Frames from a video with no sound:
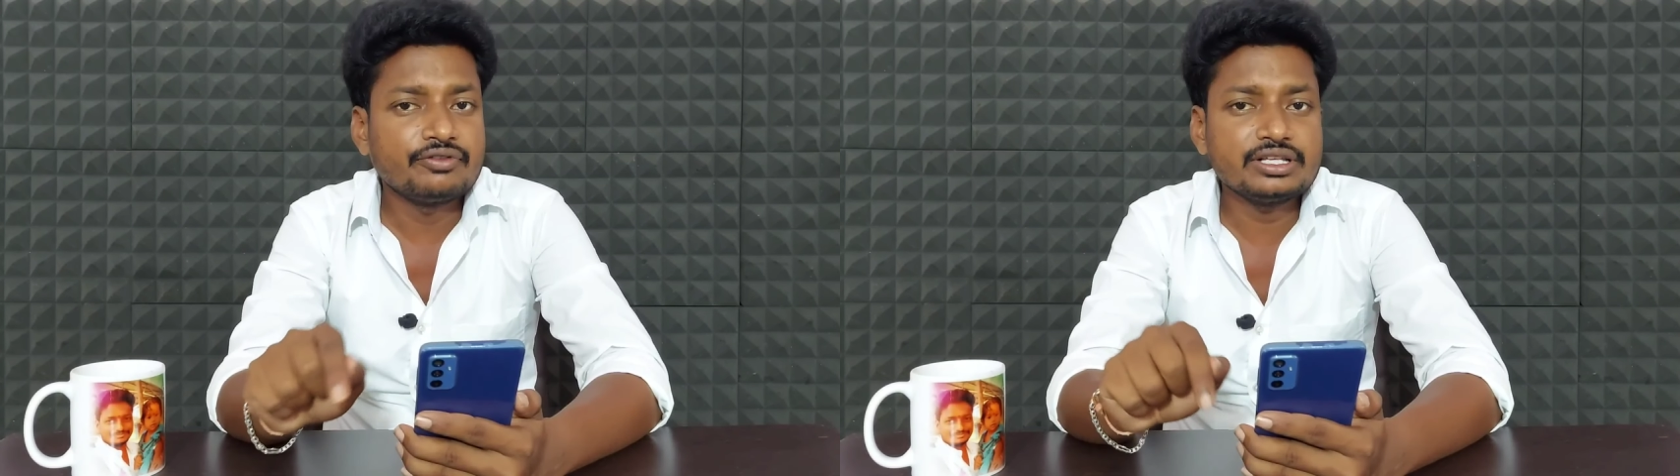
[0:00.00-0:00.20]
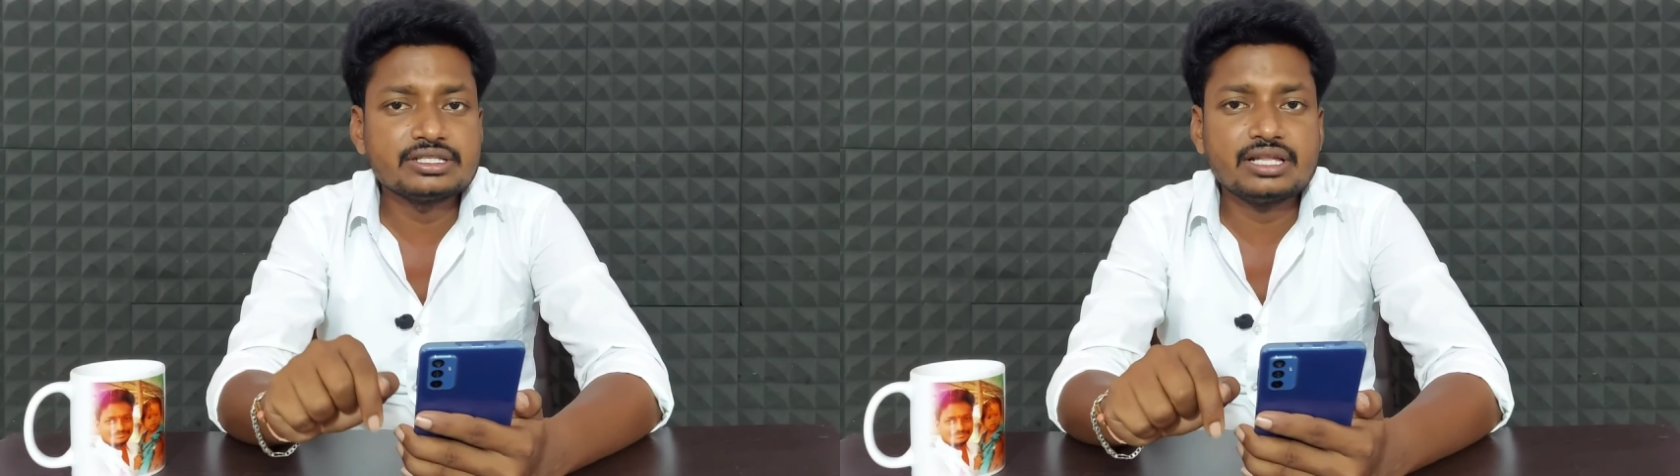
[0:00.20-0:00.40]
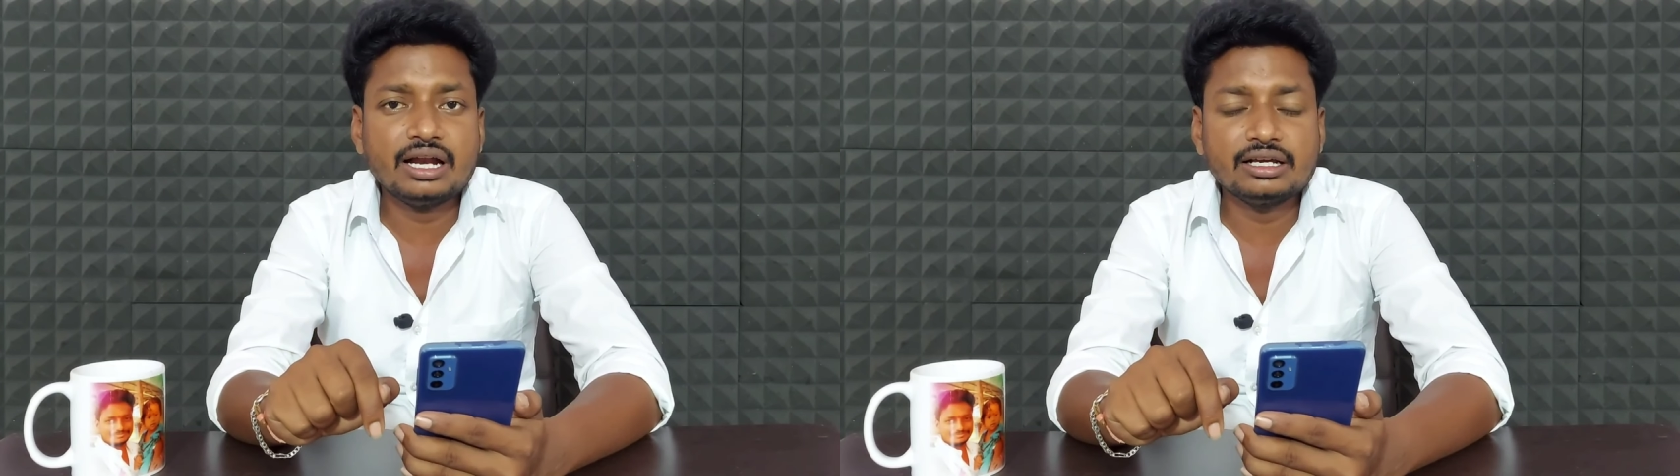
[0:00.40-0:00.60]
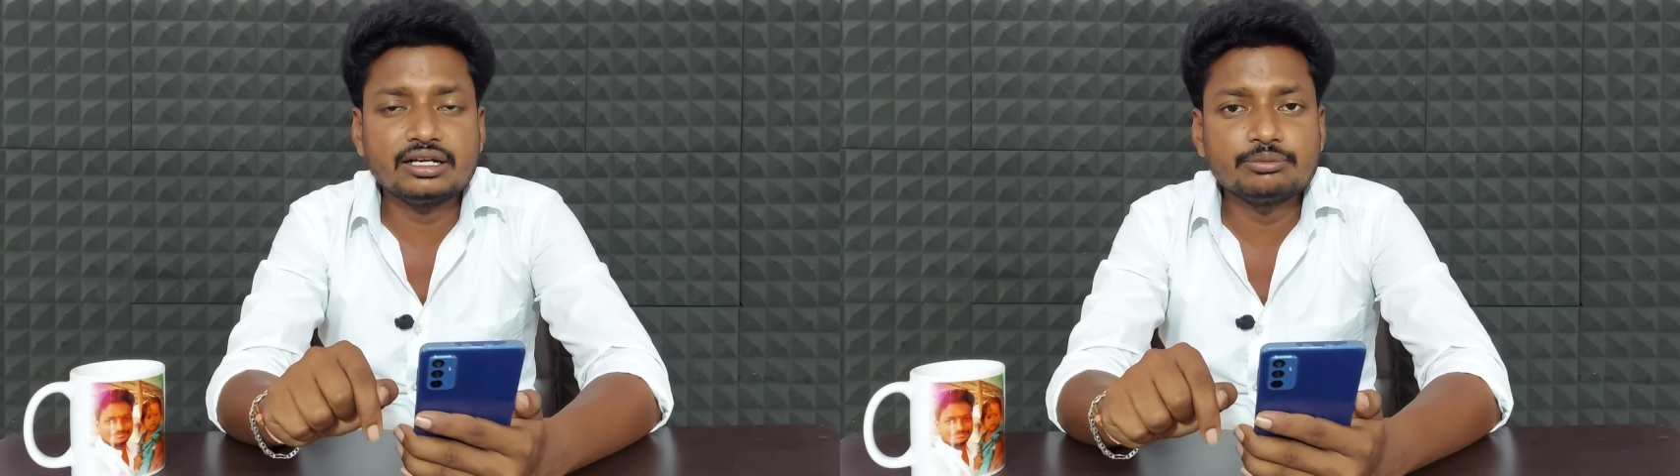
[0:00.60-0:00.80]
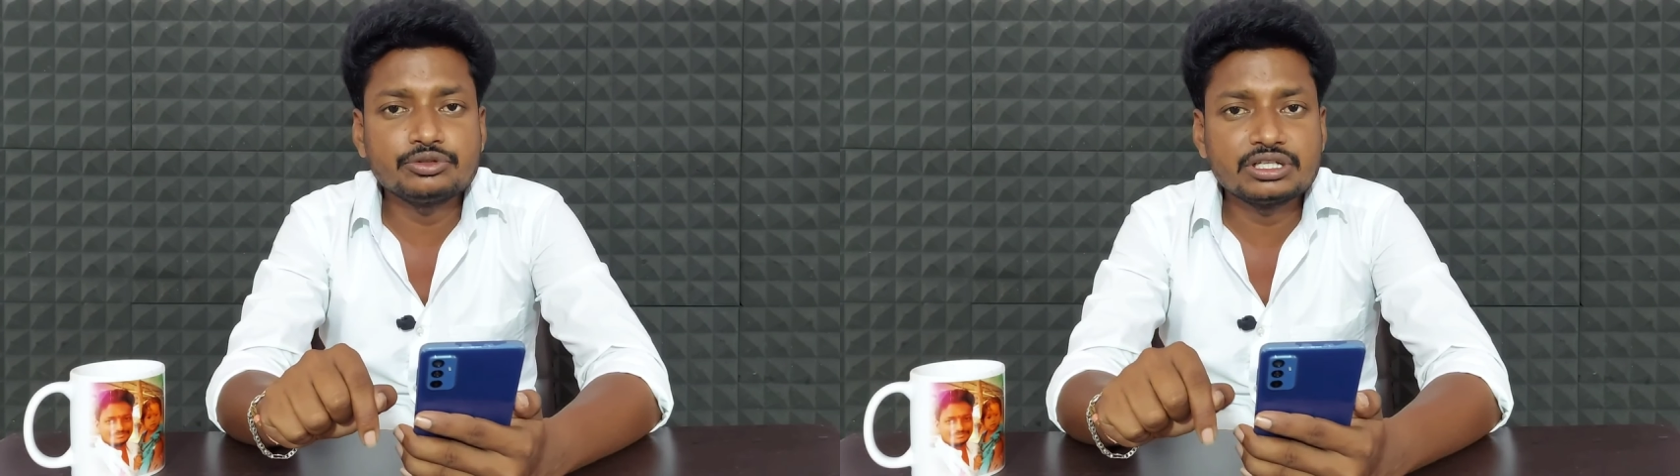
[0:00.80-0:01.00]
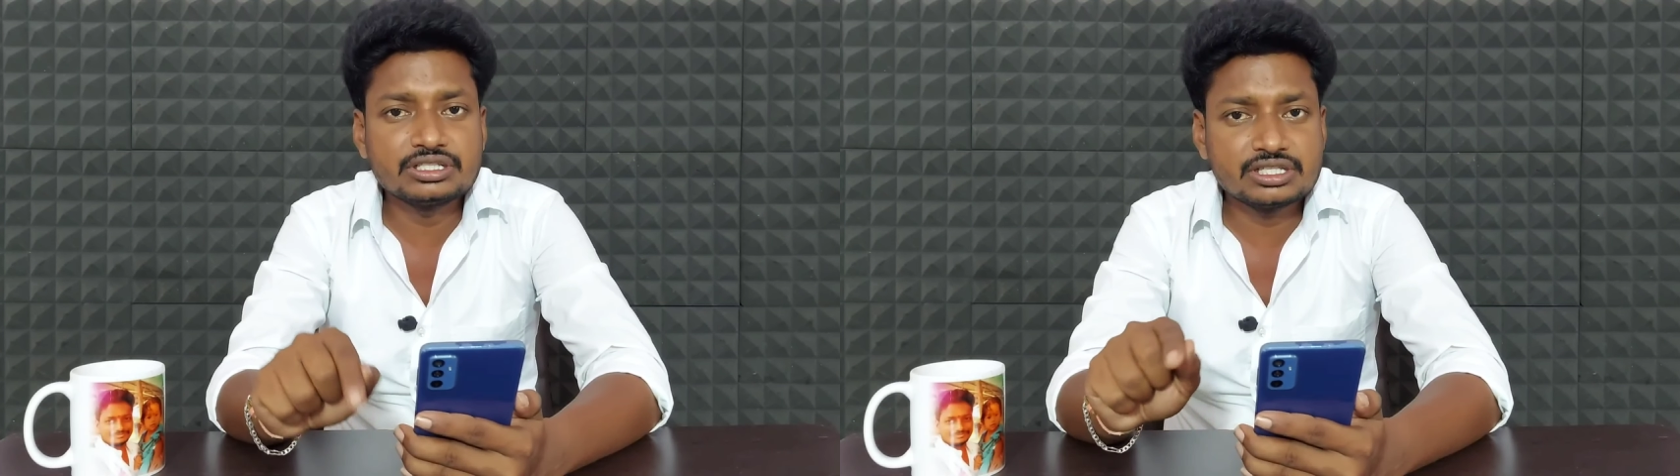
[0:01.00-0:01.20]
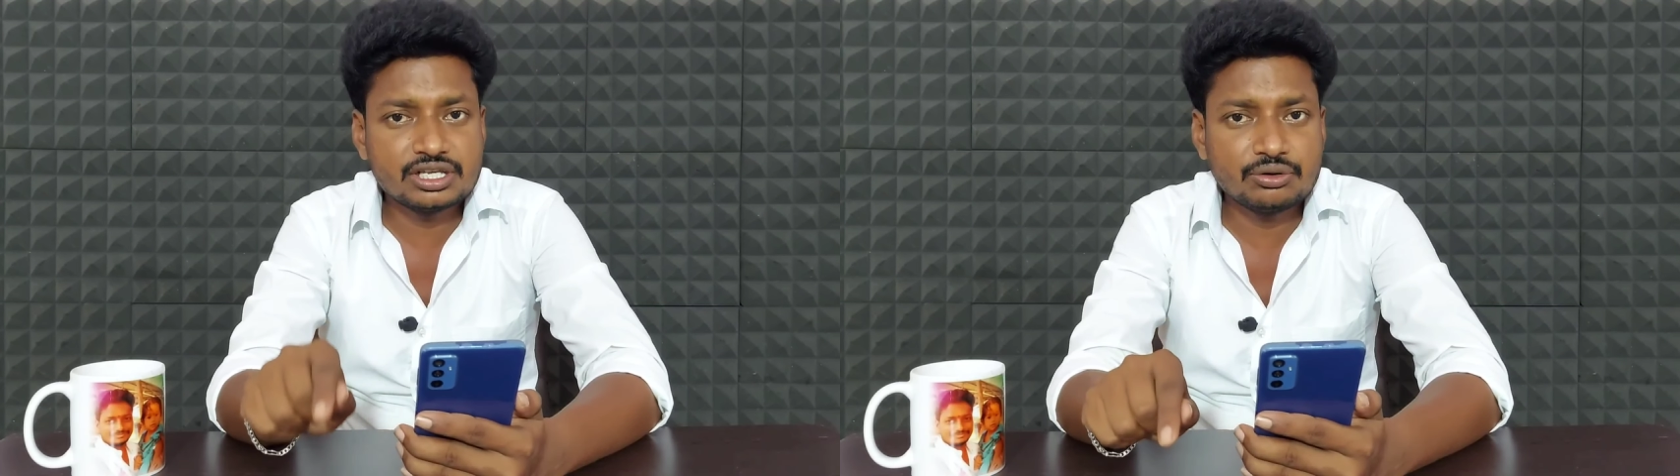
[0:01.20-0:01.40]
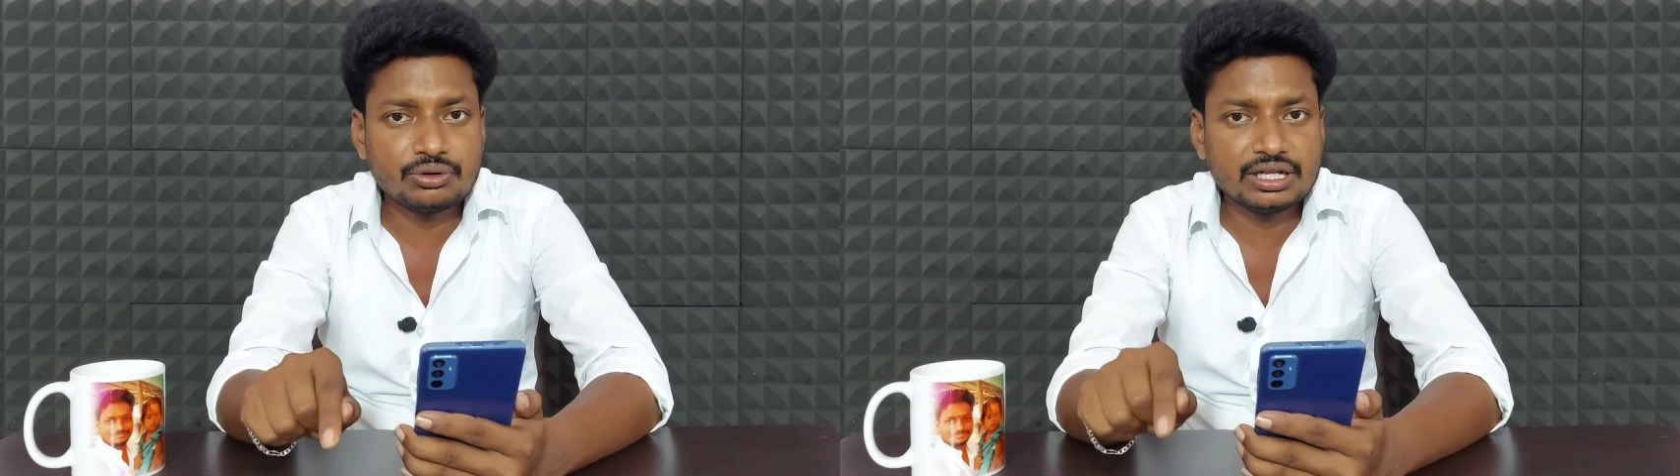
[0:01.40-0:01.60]
ఫ్రెండ్స్ దానికన్నా ముందు వచ్చేసి
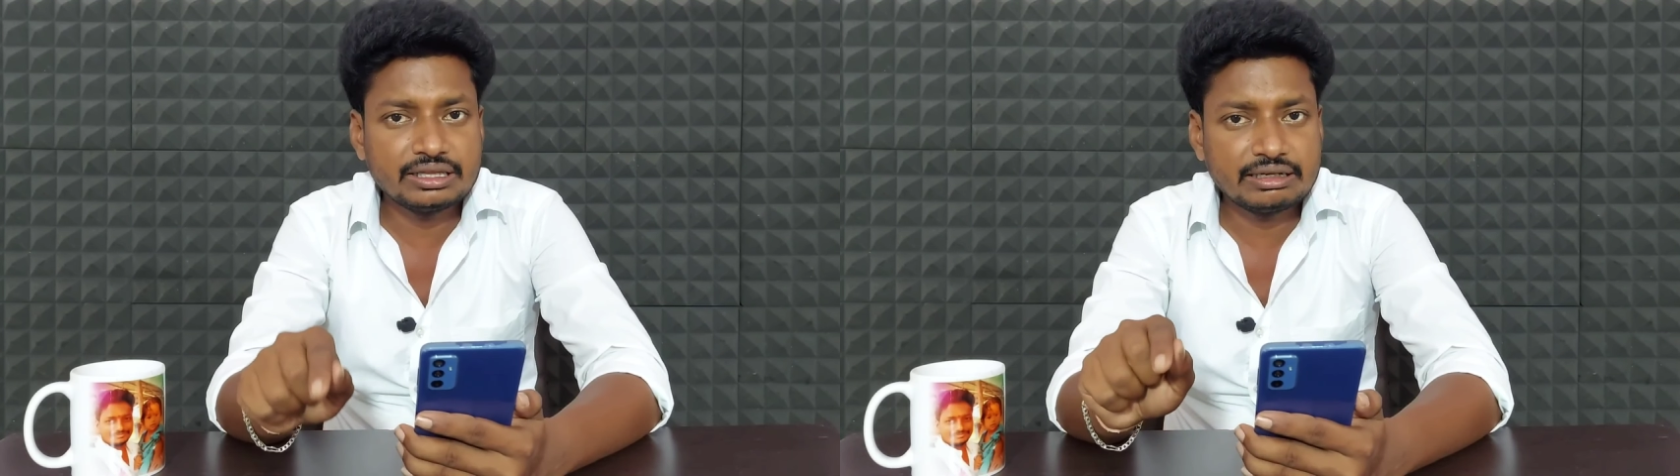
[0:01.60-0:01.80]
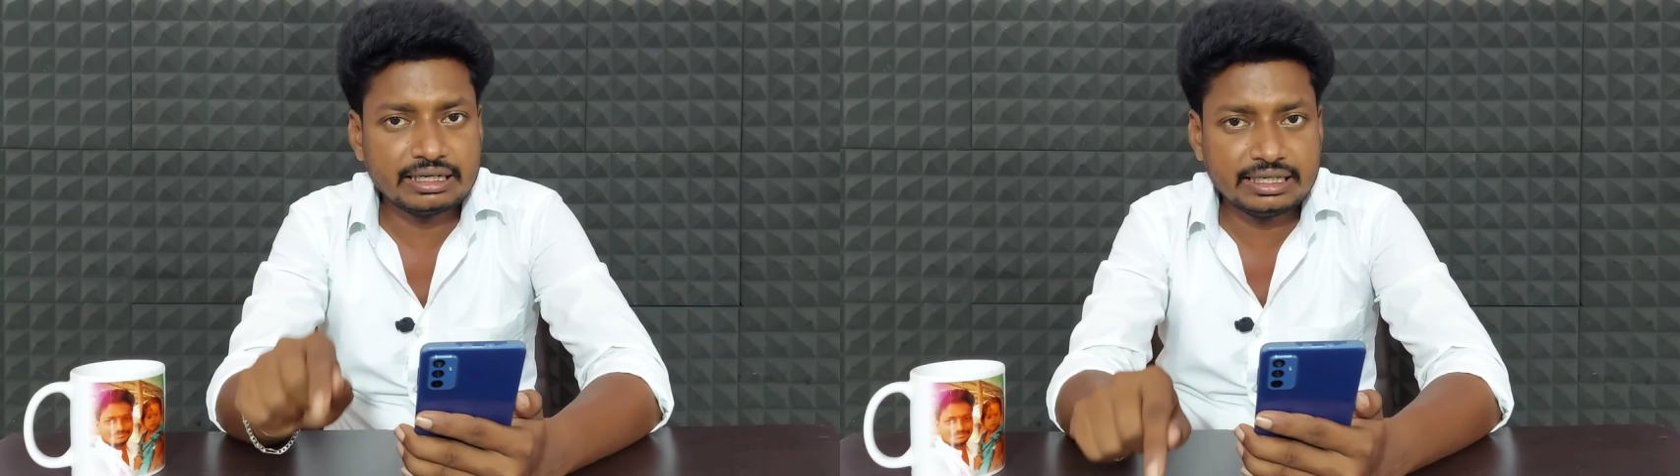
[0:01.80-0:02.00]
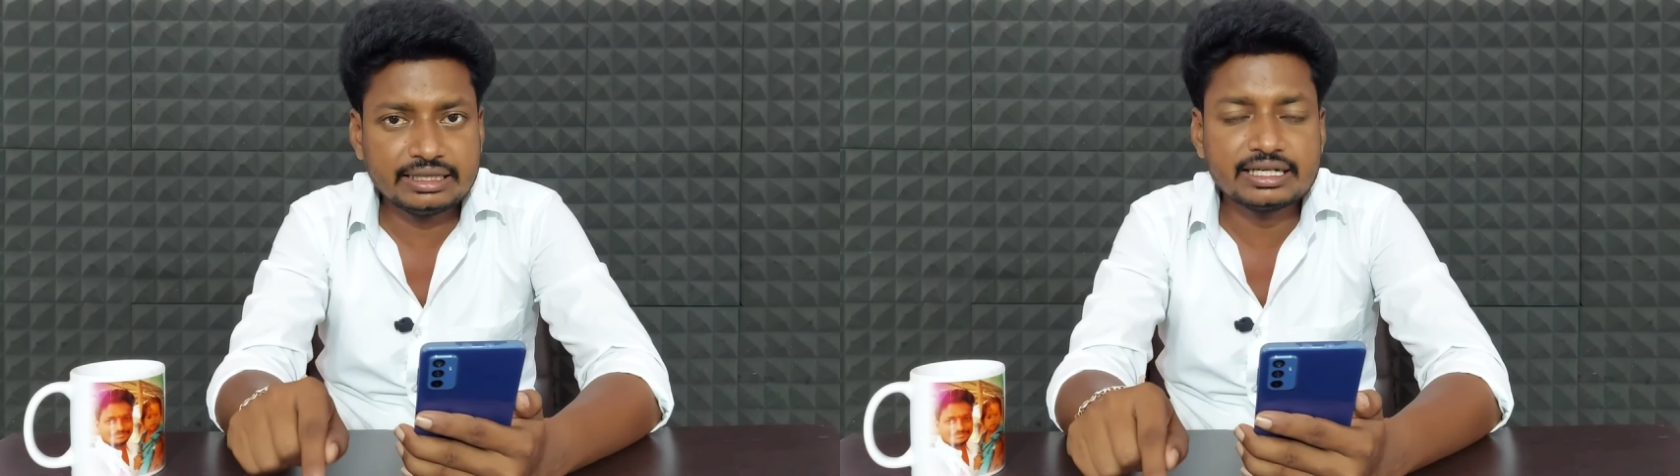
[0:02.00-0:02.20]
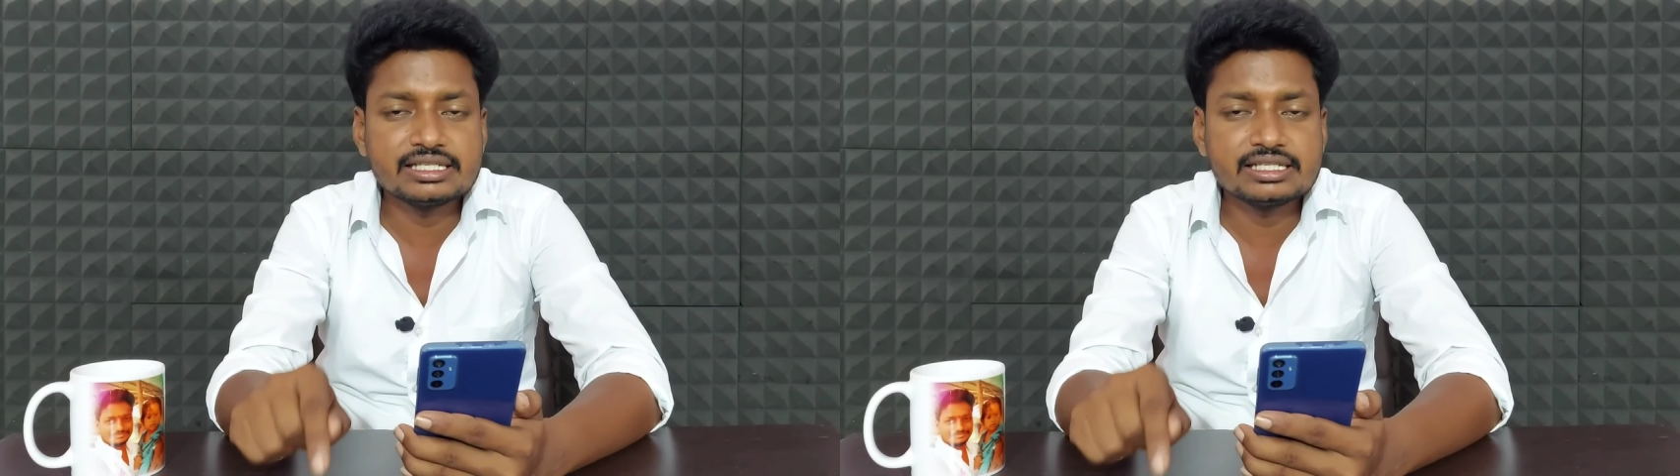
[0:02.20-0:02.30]
ఇంకోటి ఏంటంటే కింద